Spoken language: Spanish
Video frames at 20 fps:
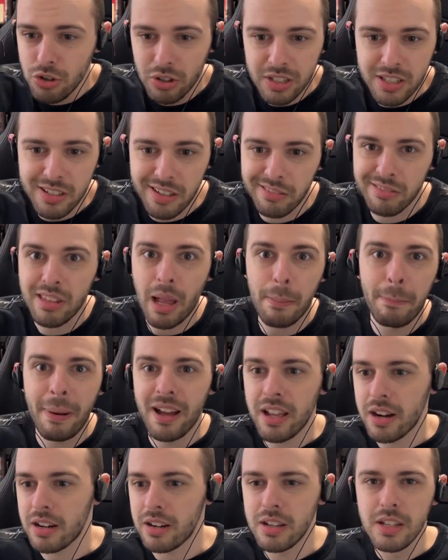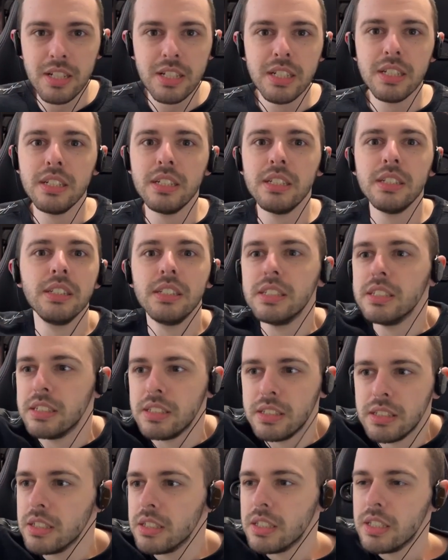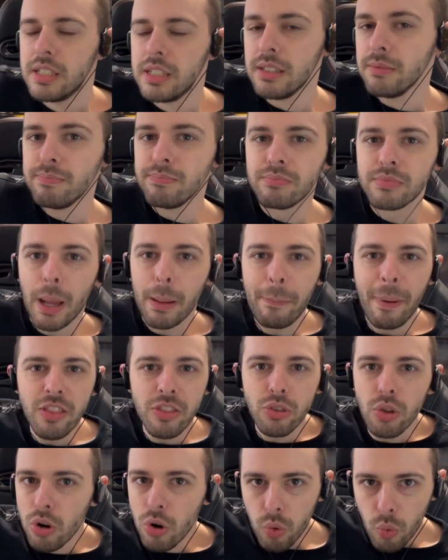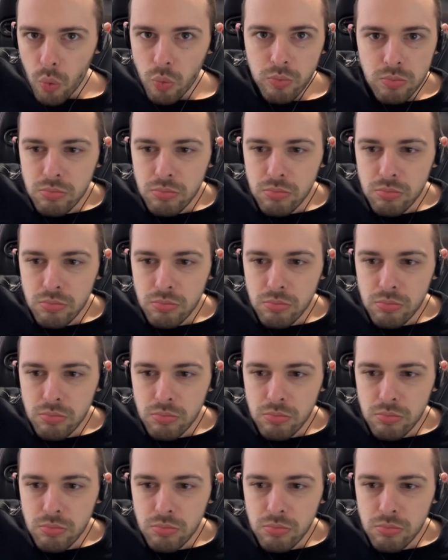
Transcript: yo qué sé, tapar Em, tapando el,